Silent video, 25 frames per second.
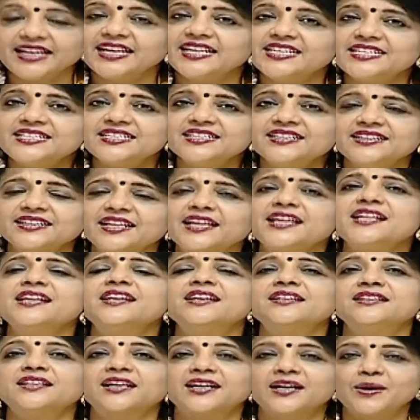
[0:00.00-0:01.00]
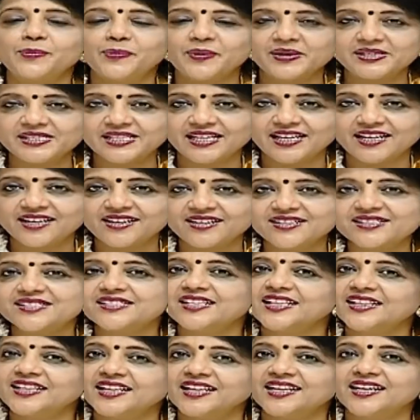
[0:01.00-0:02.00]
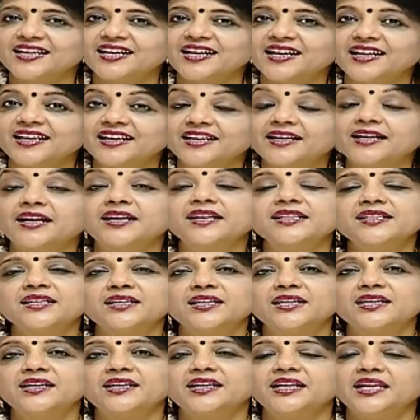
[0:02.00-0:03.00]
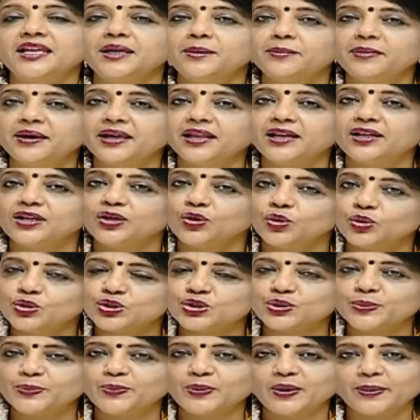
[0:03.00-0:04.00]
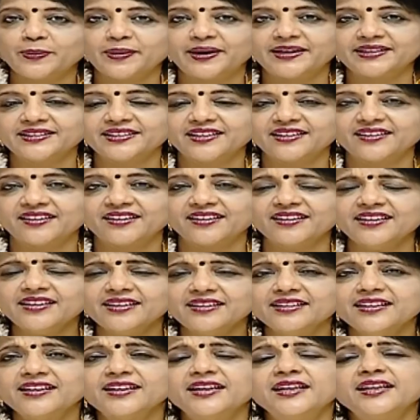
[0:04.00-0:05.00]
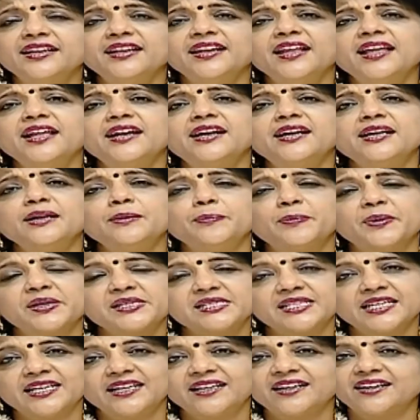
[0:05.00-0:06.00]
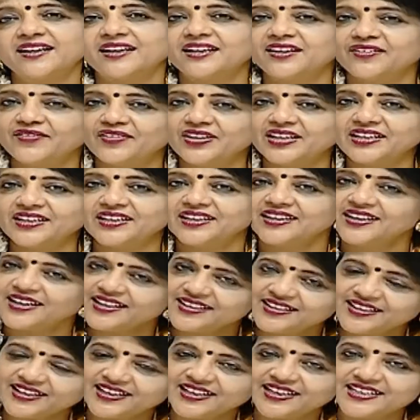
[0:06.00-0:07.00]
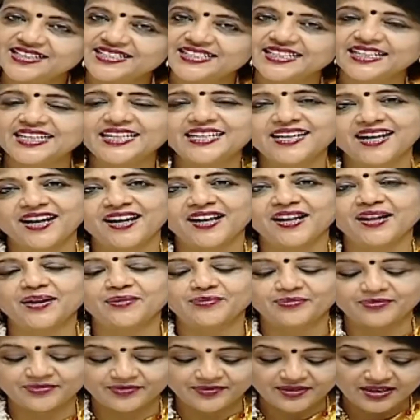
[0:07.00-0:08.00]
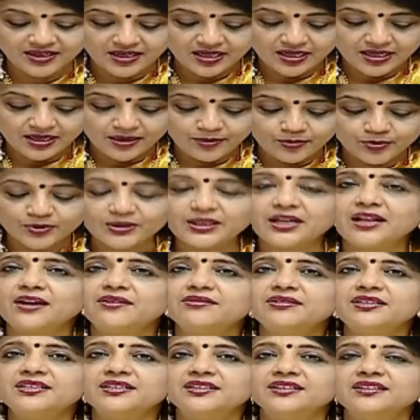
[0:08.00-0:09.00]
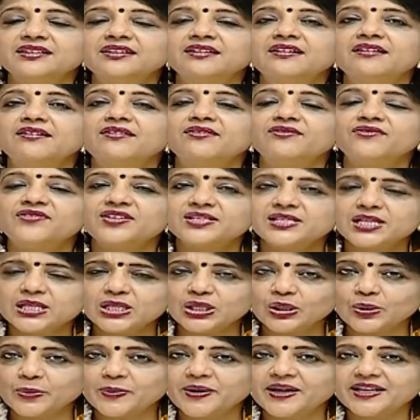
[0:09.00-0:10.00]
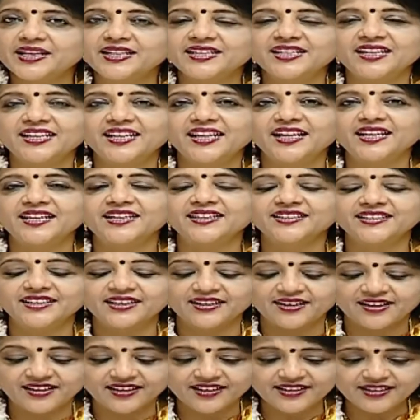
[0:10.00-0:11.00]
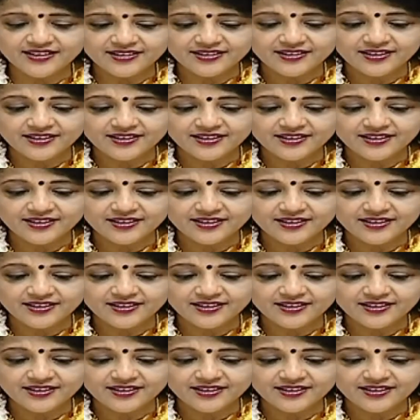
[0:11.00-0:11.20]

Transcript: இன்று நேர்கள் தங்கள் பிரச்சனைகள் சந்தேகங்களை கடிதங்கள் இமெயில் யூடியூப் மூலமாக எழுதியிருக்காங்க நேர்களின் பிரச்சனைகளுக்கான விளக்கங்களை இந்த நிகழ்ச்சியில் காணலாம் முதலாவது வசந்தகுமார் என்ற நேயர் எழுதியிருக்காங்க